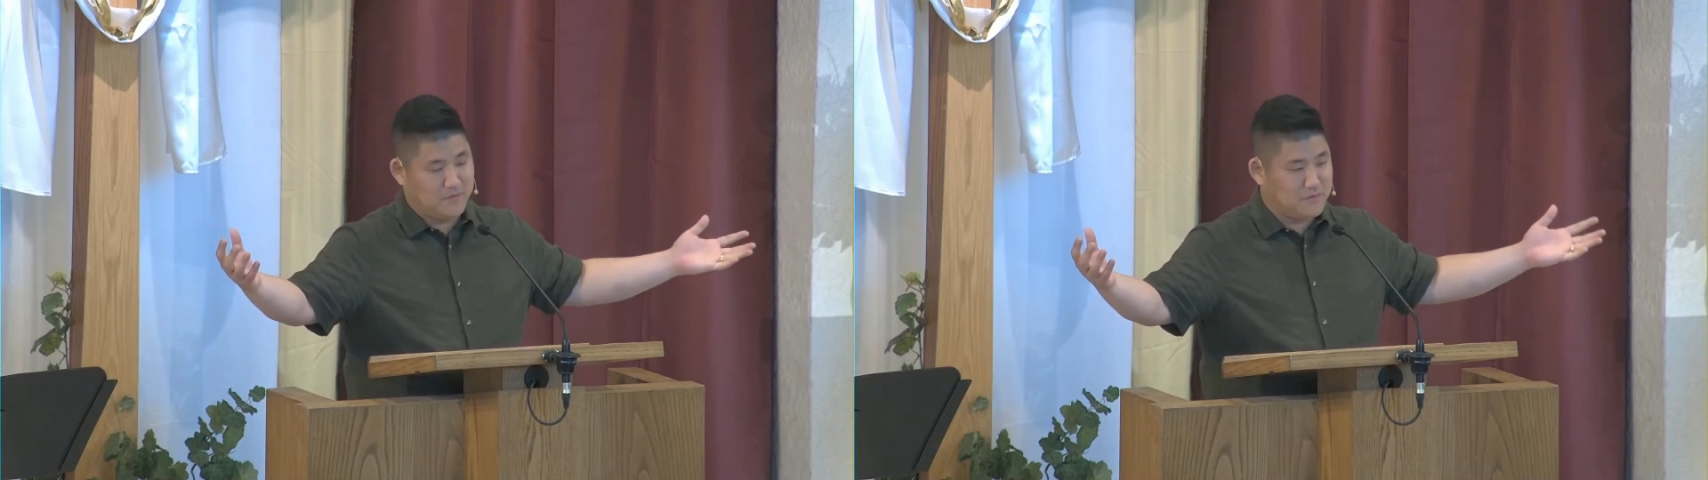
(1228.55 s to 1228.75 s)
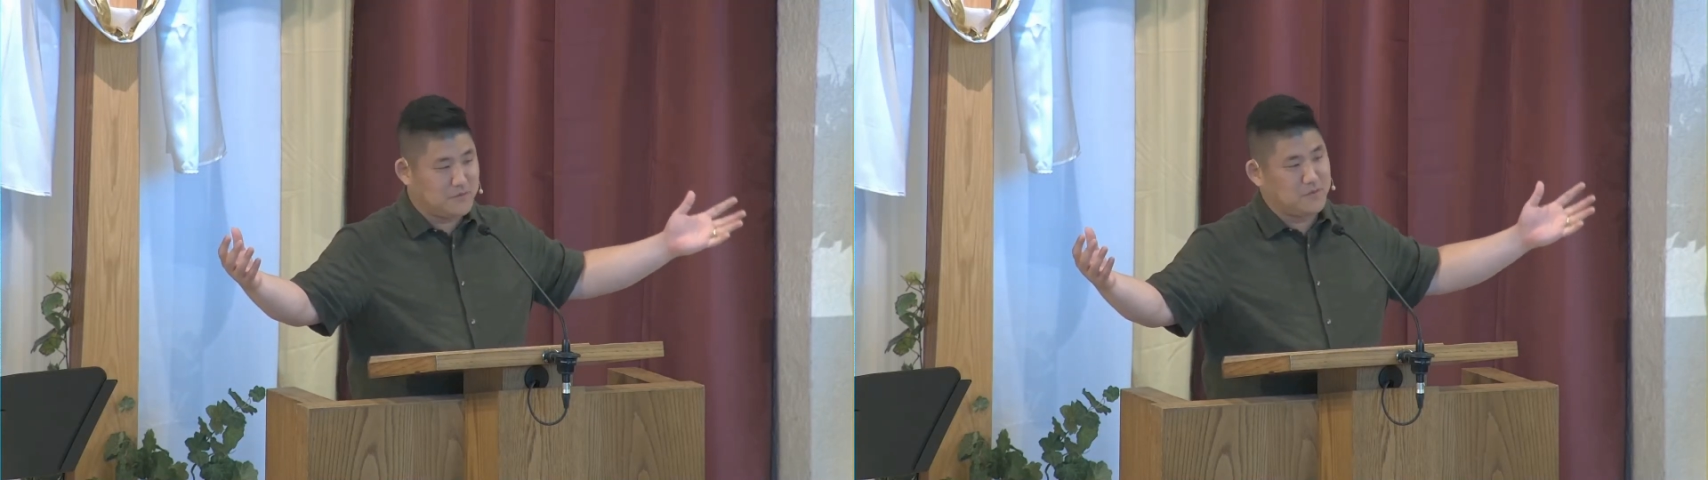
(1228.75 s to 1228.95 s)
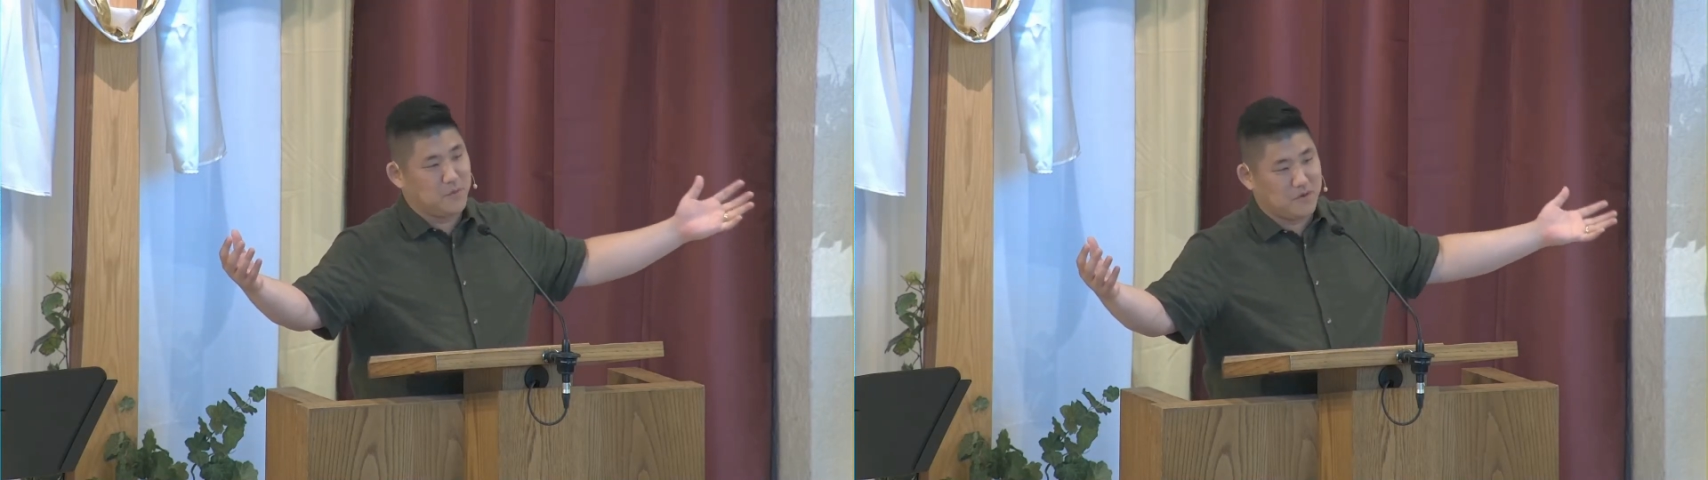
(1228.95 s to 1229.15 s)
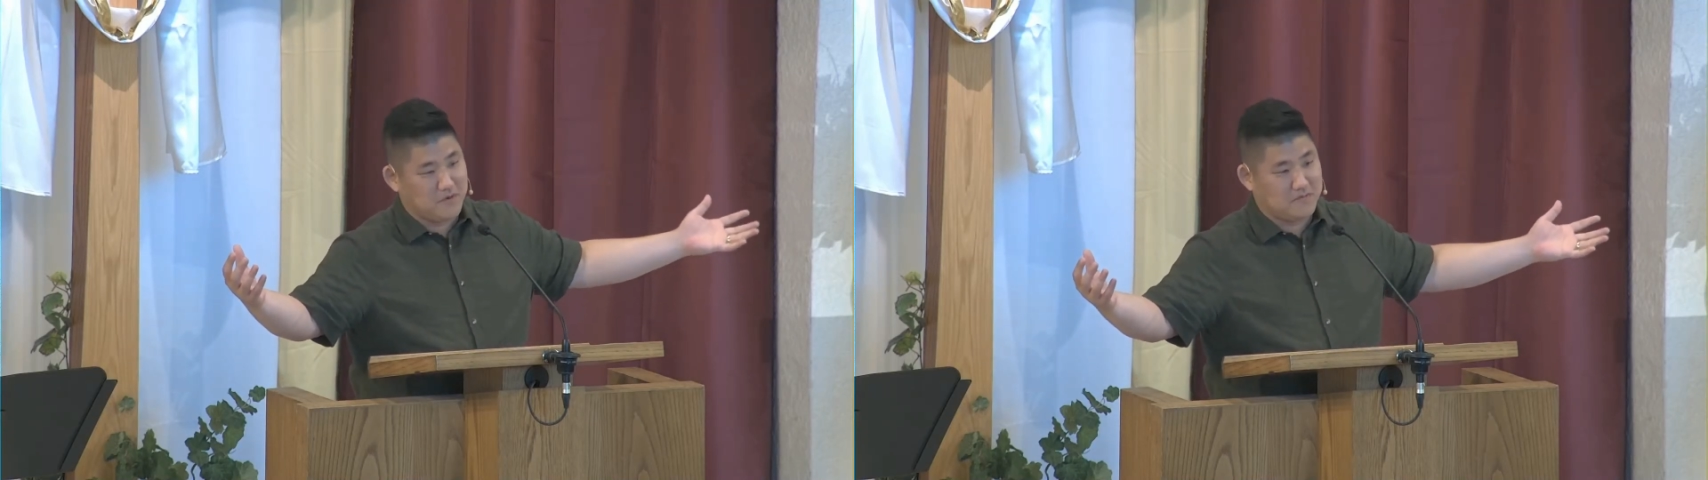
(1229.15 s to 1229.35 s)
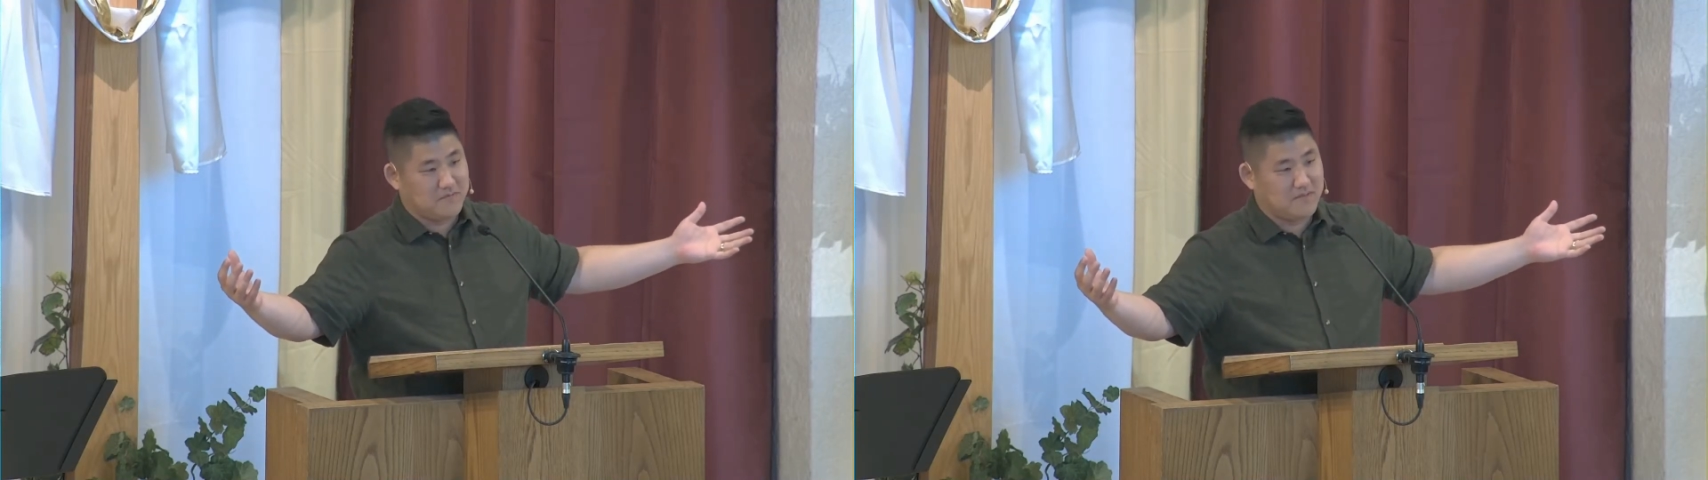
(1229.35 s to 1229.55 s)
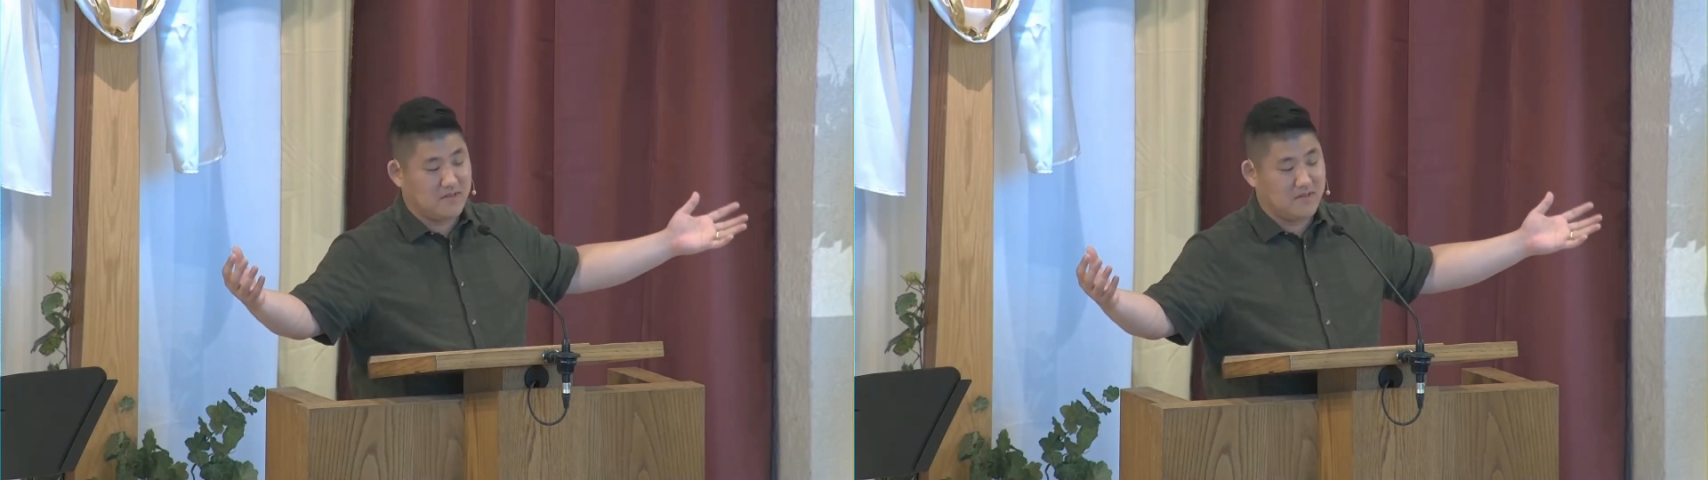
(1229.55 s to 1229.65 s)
또 하나님도